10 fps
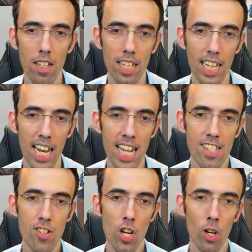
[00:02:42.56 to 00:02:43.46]

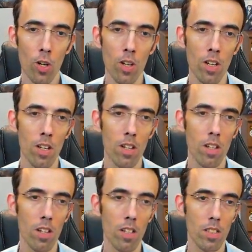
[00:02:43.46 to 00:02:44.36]
Clarenzio.
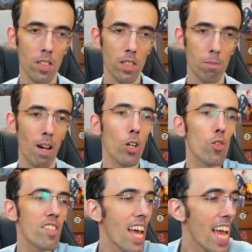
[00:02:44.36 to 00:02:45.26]
Ma
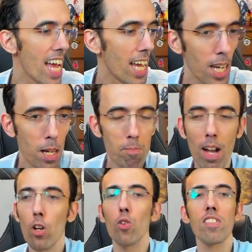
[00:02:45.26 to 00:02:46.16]
cos'è? Ma
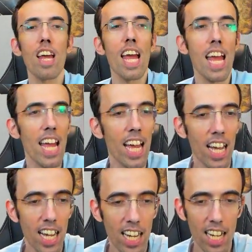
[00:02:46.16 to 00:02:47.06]
cos'è?
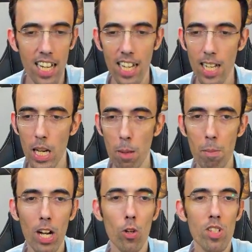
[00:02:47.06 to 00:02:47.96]

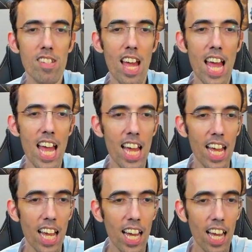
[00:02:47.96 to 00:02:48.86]
Ma cos'è?
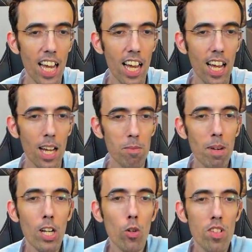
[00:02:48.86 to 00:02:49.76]

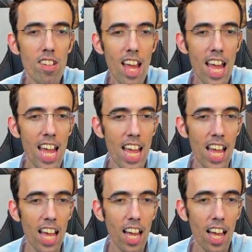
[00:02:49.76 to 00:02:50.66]
Ma cos'è?
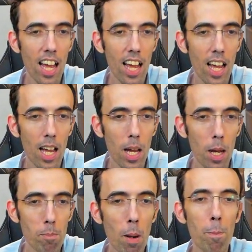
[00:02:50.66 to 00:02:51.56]

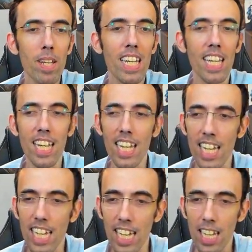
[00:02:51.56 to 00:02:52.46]
Ma
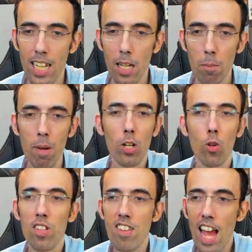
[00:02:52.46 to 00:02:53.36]
perché? Ma
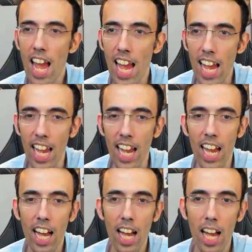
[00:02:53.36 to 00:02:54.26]
cos'è?
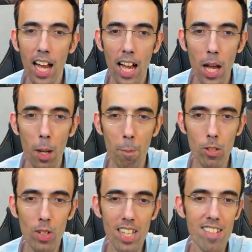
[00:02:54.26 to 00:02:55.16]
Ma
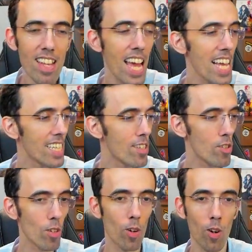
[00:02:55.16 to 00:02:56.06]
non ha
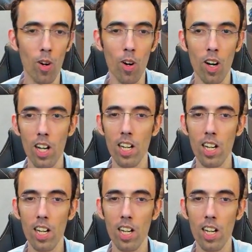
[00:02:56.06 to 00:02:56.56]
senso.